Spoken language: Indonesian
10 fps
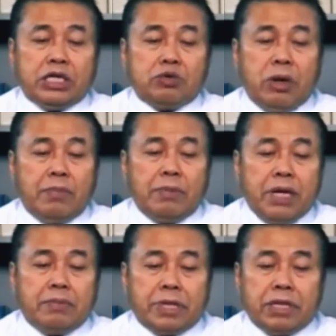dan suami
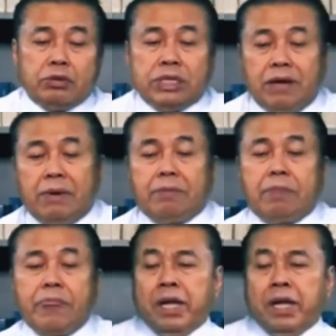yang bertanggung jawab.